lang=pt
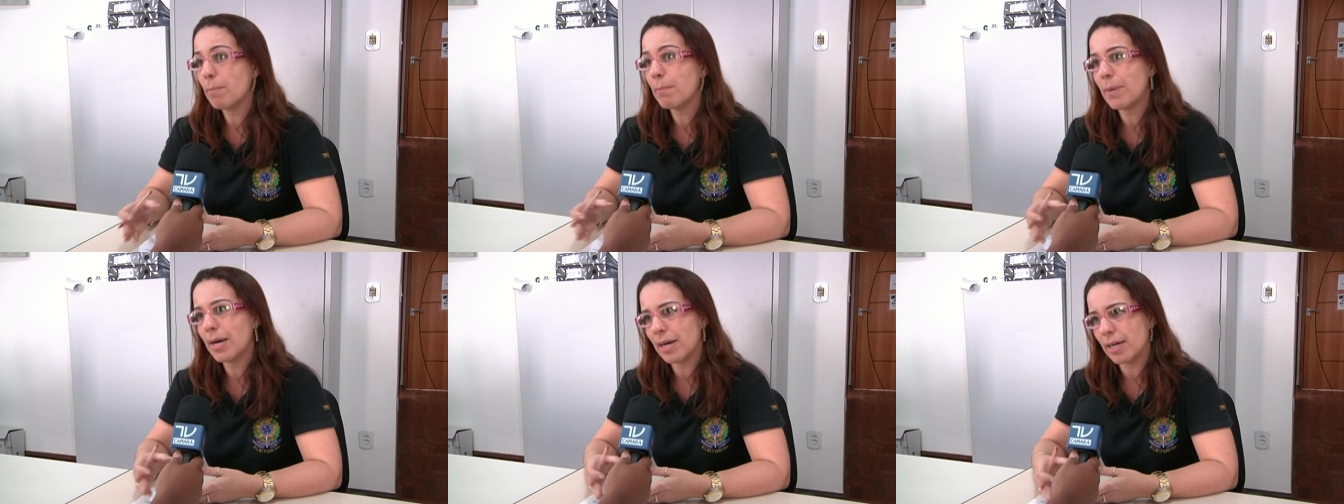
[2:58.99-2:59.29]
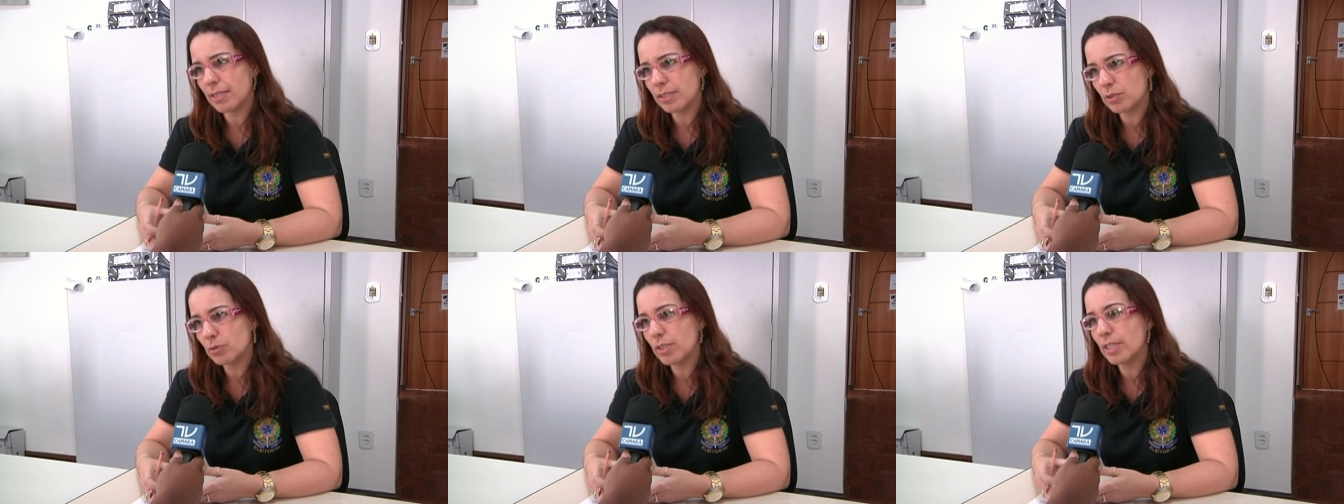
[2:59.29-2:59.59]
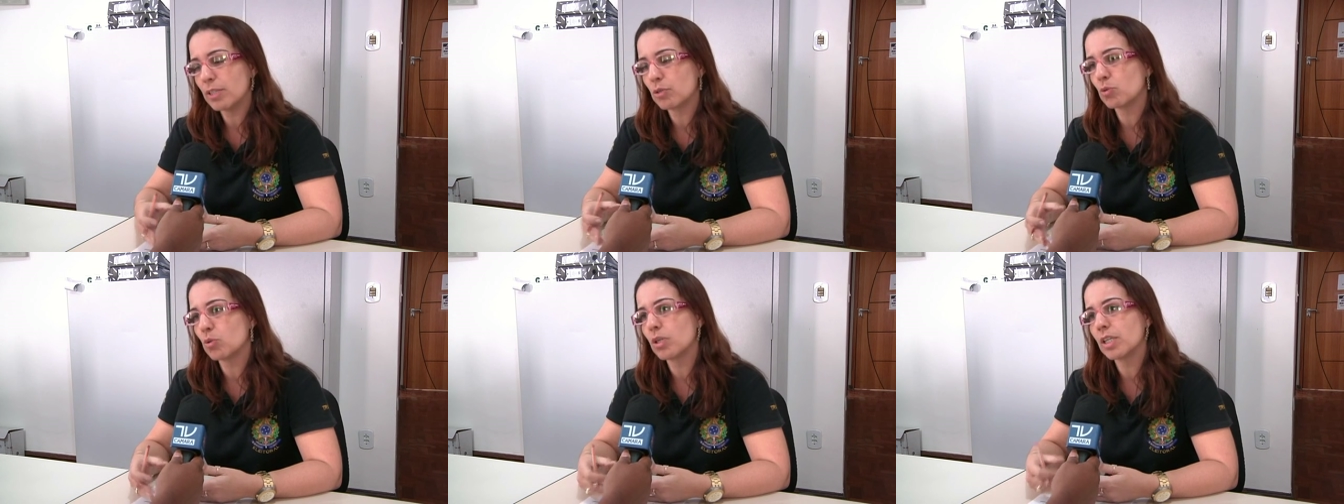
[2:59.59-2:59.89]
Mas o
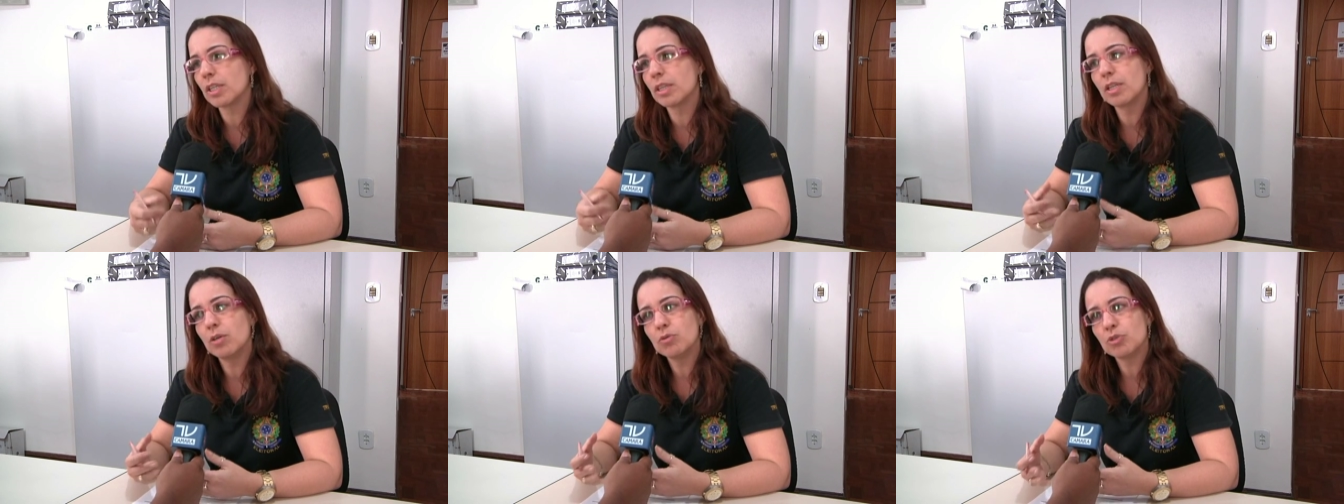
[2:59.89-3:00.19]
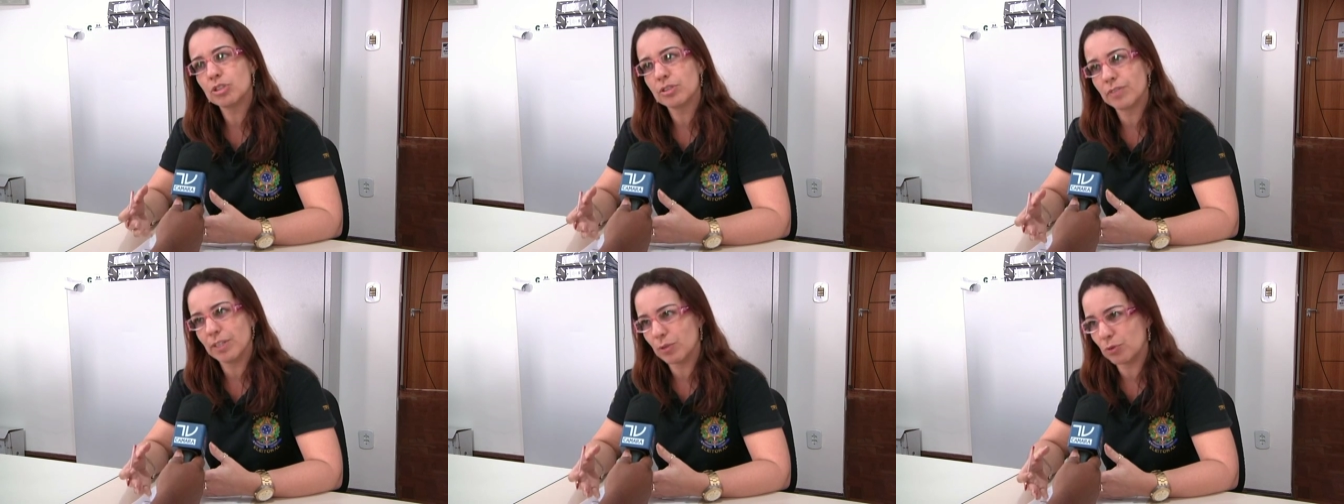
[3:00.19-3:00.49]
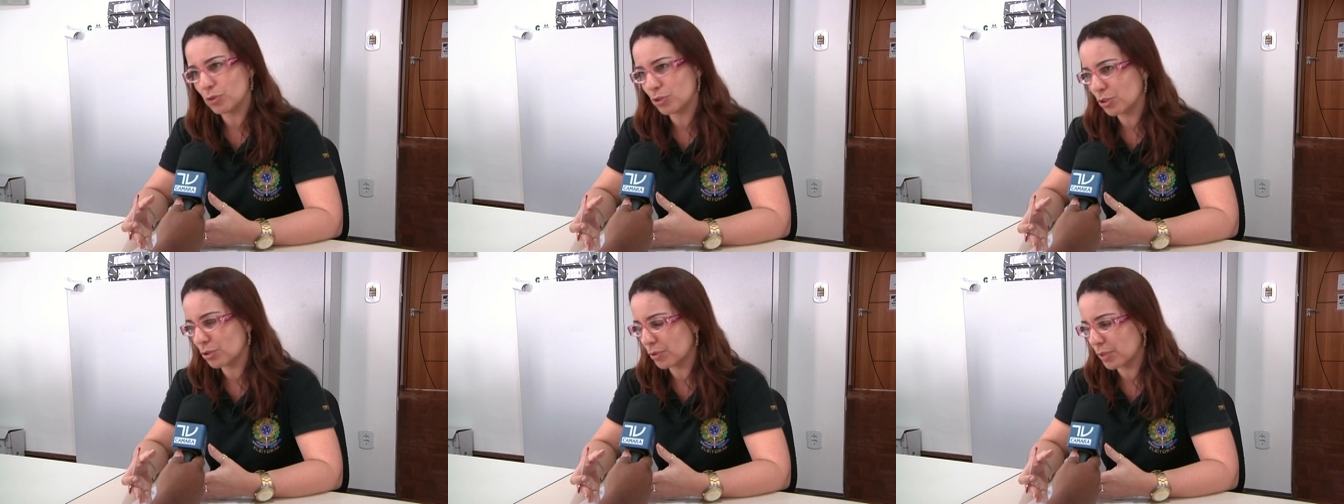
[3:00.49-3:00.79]
eleitor que não tiver
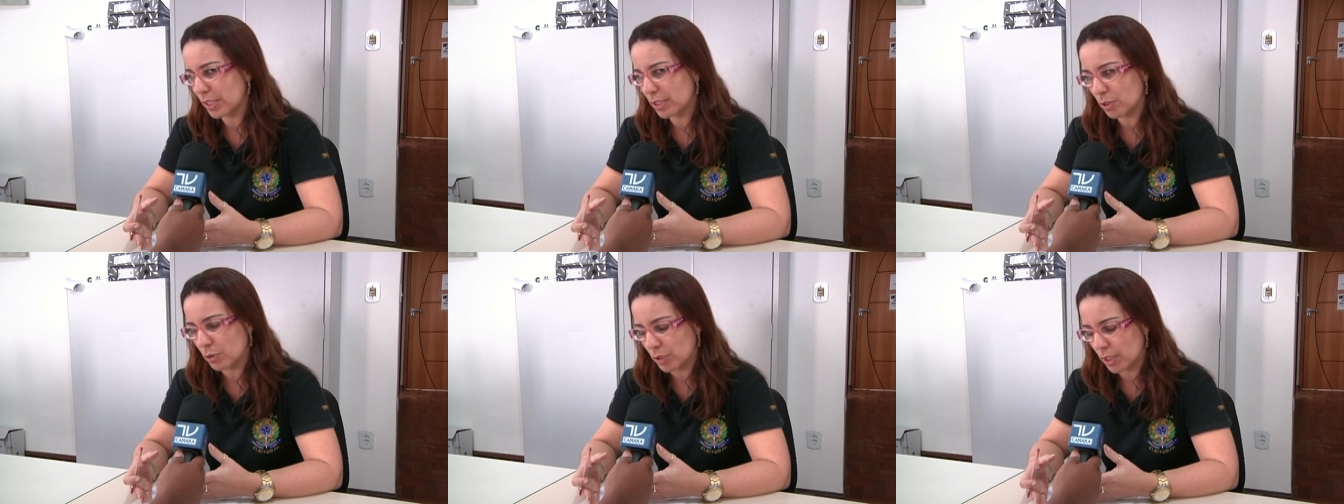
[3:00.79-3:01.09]
com título